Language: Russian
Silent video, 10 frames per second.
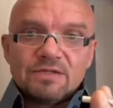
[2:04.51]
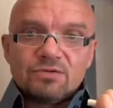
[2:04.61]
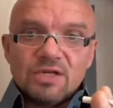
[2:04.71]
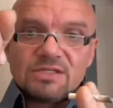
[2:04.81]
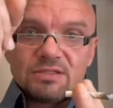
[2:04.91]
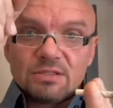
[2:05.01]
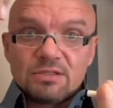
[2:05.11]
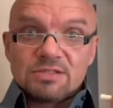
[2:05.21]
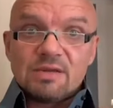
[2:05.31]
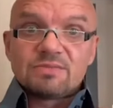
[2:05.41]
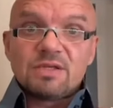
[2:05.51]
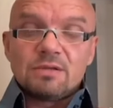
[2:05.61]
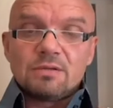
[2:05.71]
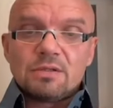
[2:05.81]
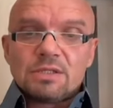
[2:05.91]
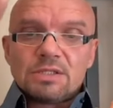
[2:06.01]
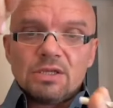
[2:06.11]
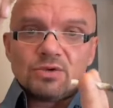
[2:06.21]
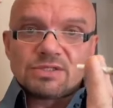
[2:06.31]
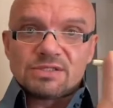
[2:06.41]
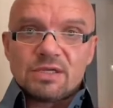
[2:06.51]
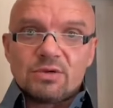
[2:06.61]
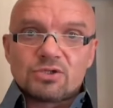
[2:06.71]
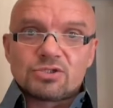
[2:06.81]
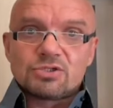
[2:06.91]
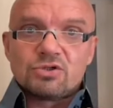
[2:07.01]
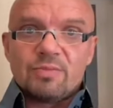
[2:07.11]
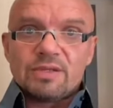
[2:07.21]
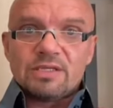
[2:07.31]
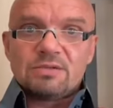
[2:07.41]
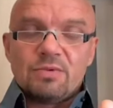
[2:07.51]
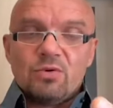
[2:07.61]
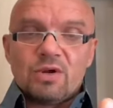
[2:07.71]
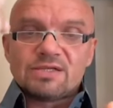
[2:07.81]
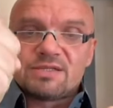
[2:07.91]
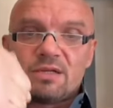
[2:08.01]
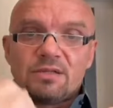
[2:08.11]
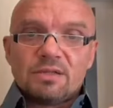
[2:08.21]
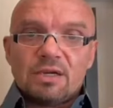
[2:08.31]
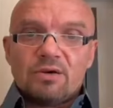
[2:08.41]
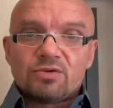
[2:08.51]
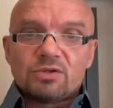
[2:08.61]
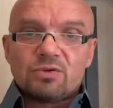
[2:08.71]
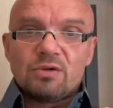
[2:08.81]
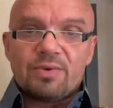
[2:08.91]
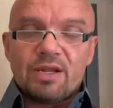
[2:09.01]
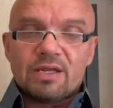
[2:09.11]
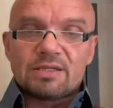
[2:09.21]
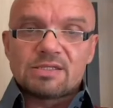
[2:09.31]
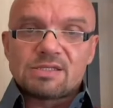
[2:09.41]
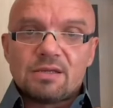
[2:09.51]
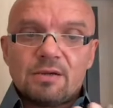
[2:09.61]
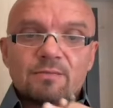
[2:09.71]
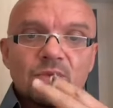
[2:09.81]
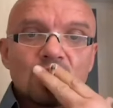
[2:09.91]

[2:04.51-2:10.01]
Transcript: Ситуация это сам ты, это ты ее создаешь, чтобы она тебе указала на вот эту неприятность.